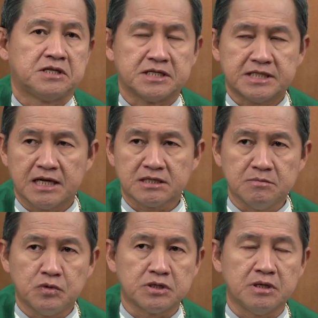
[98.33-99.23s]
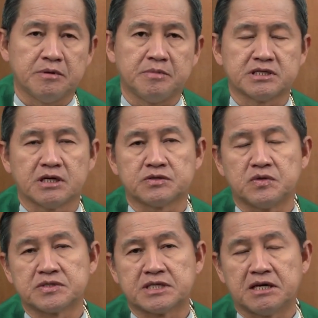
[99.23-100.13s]
สิ่งสร้างทั้งมวลที่พระเป็นเจ้าทร
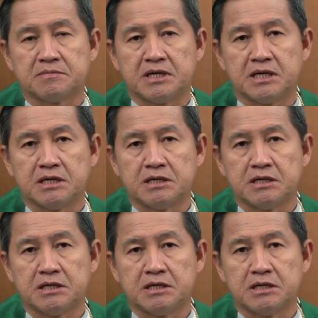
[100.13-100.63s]
งสร้างมา